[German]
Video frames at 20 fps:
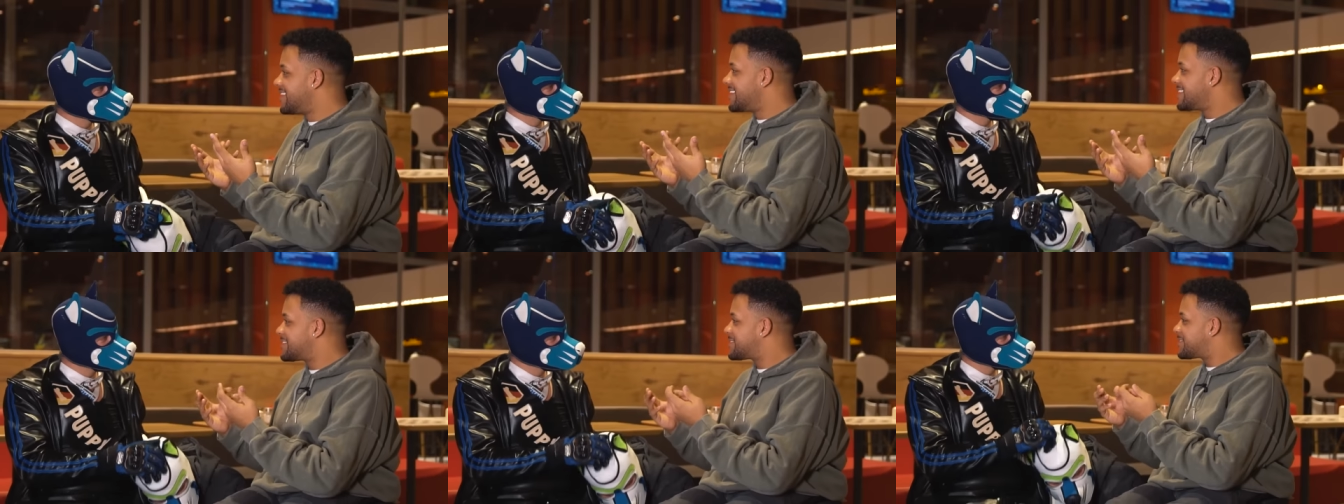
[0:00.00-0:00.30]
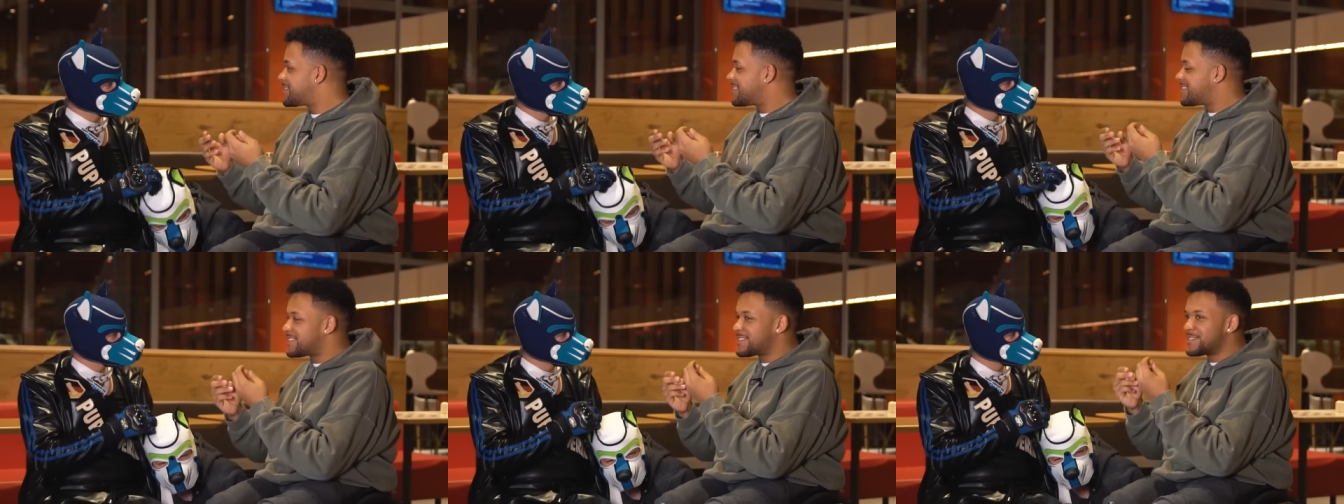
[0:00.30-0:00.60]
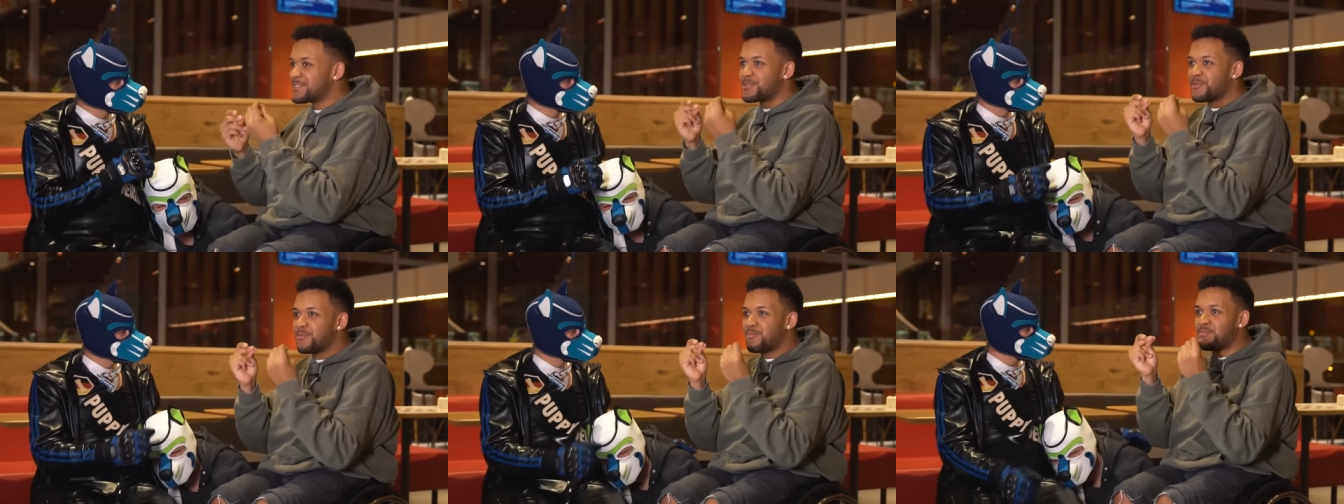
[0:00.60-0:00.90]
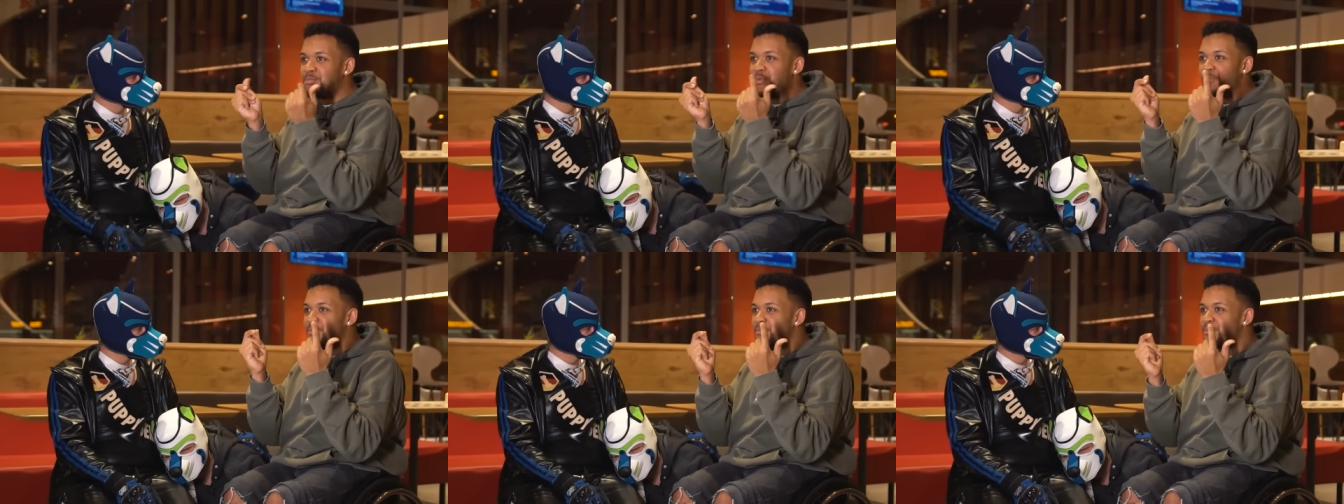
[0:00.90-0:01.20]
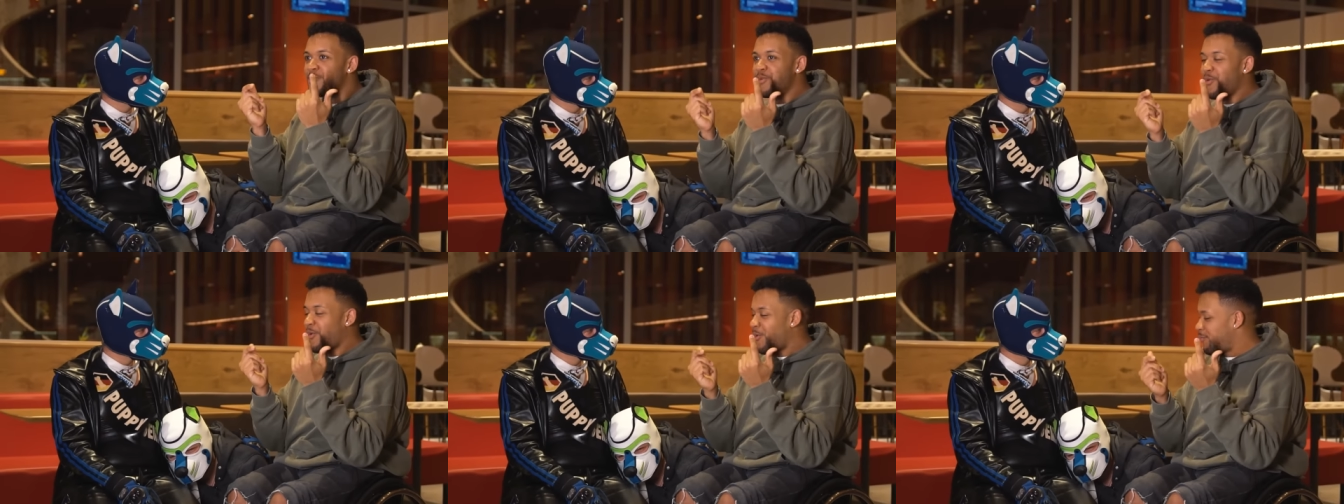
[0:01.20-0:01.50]
es ist so
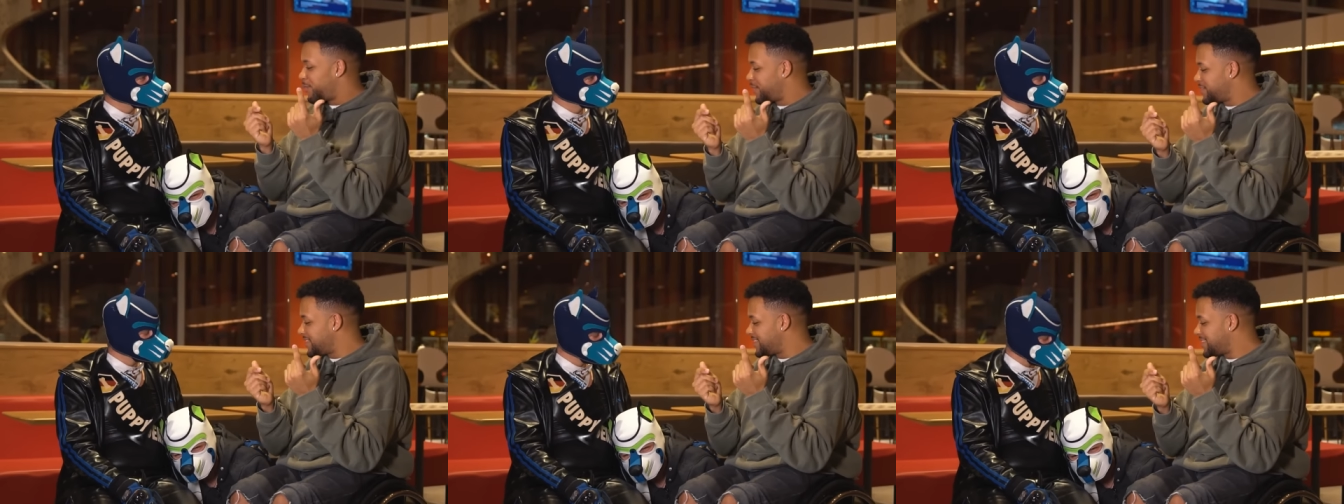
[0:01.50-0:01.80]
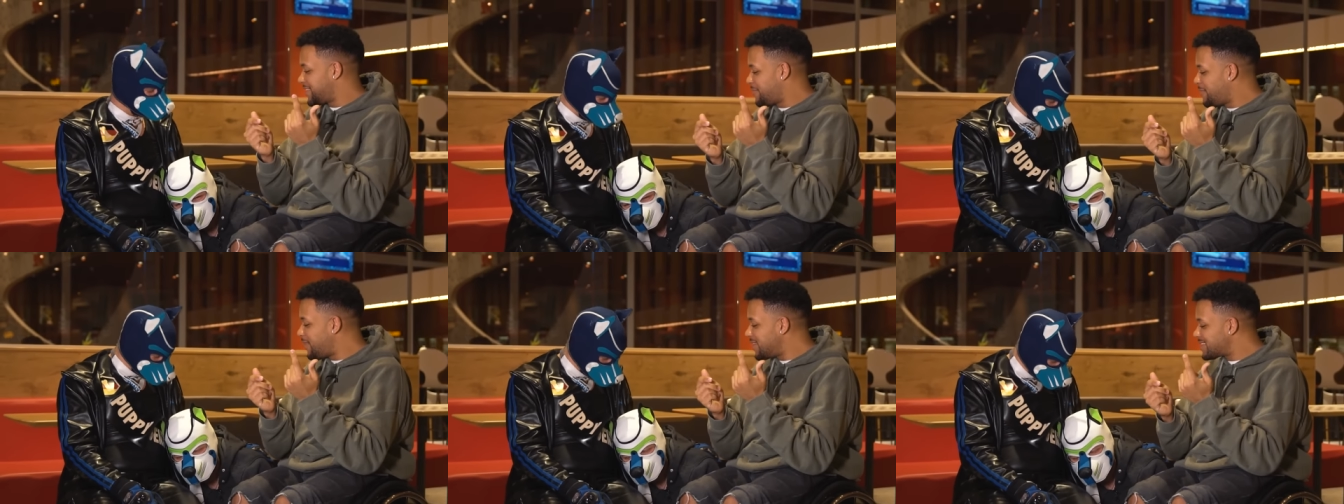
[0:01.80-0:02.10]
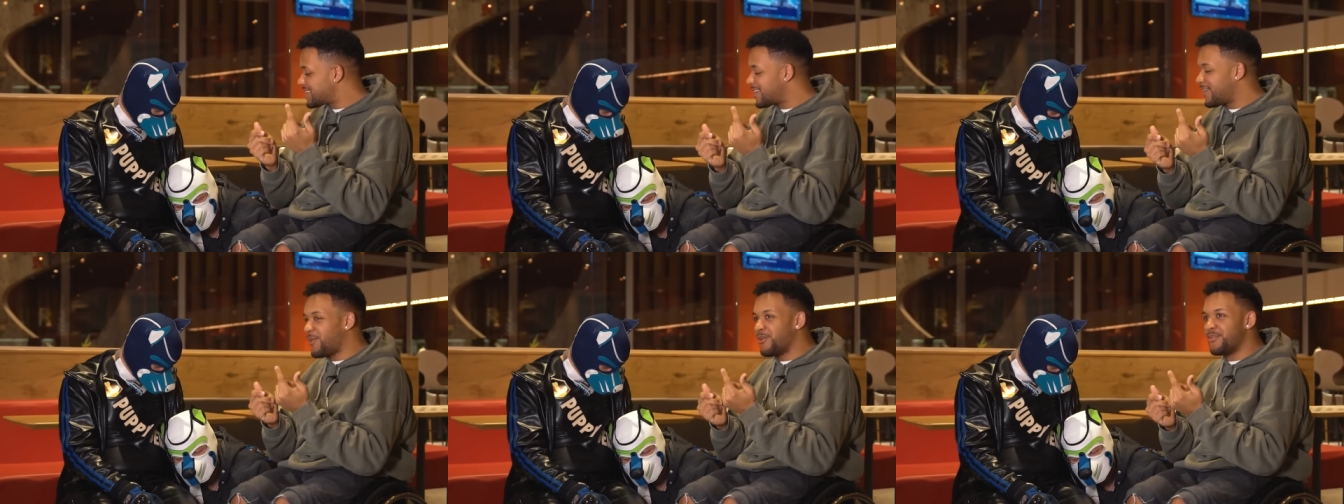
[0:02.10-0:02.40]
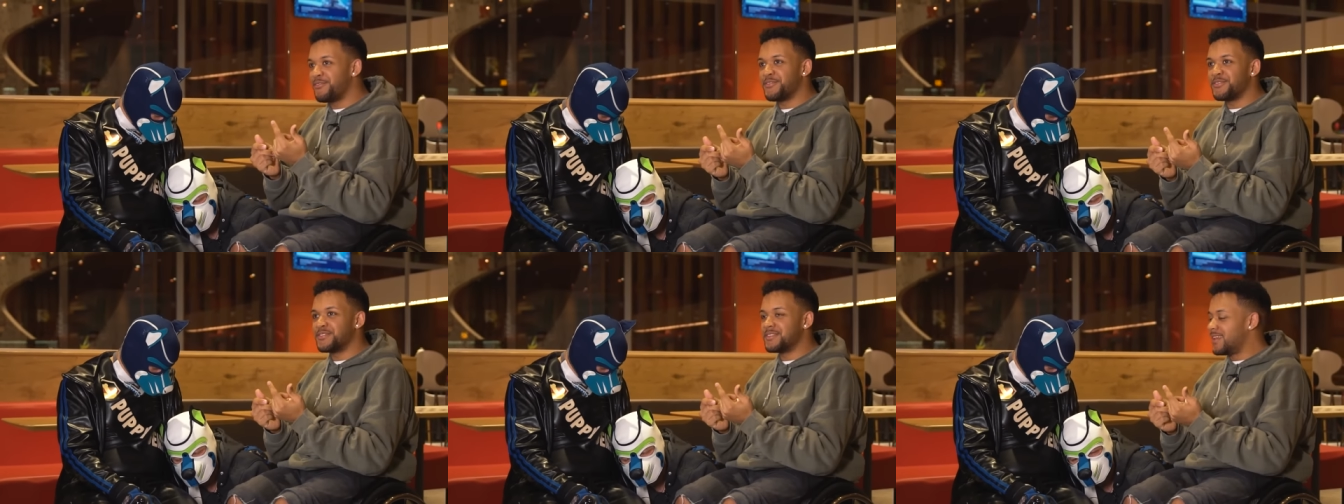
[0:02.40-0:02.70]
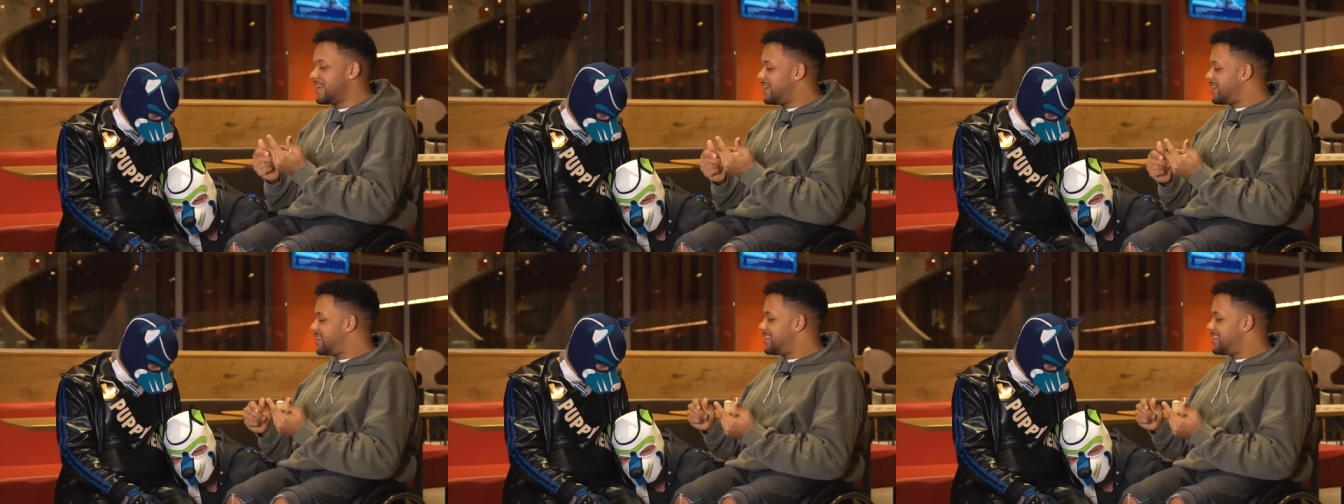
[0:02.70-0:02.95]
boom, plötzlich hat er die Maske auf und